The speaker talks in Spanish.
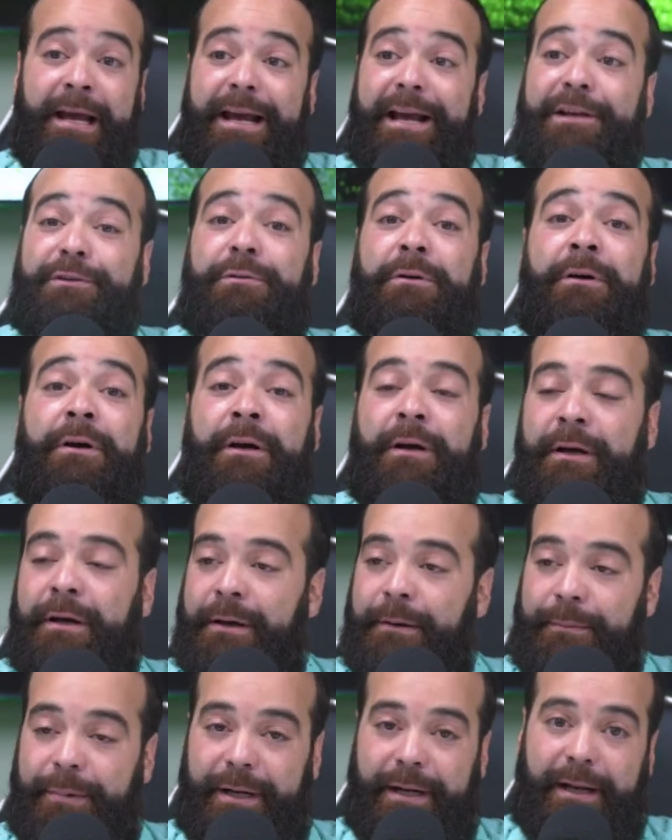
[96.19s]
Eso,
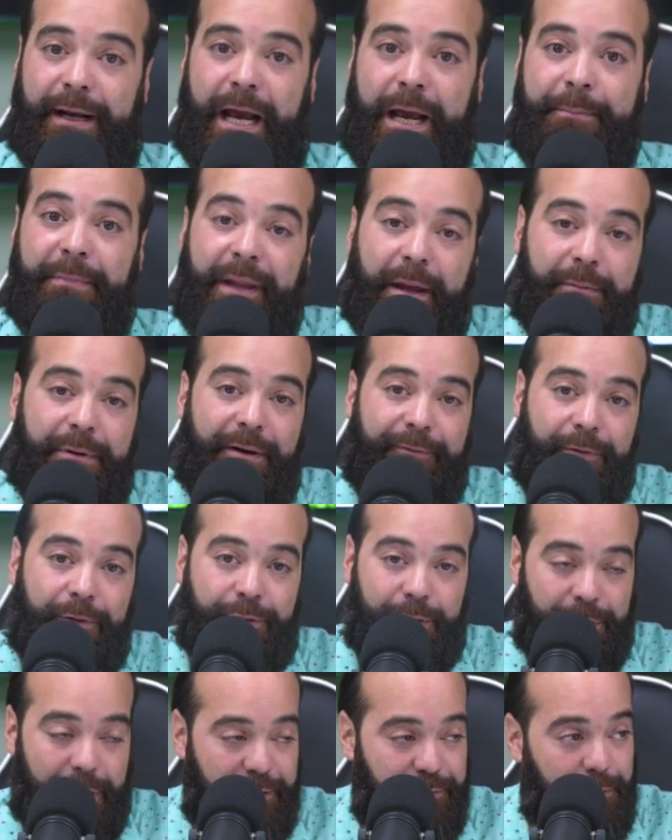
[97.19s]
mire, ahí me dan una
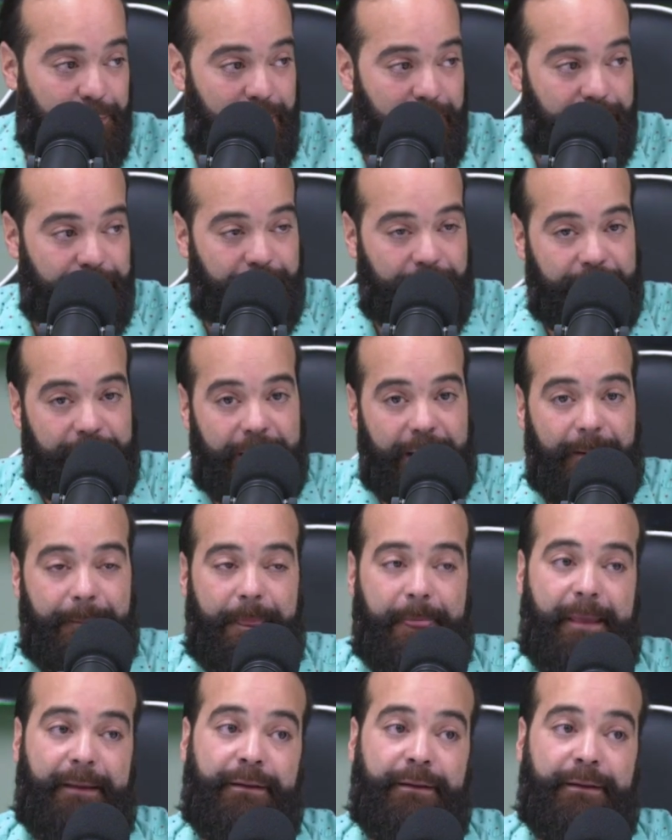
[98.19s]
foto, yo la subí el otro día,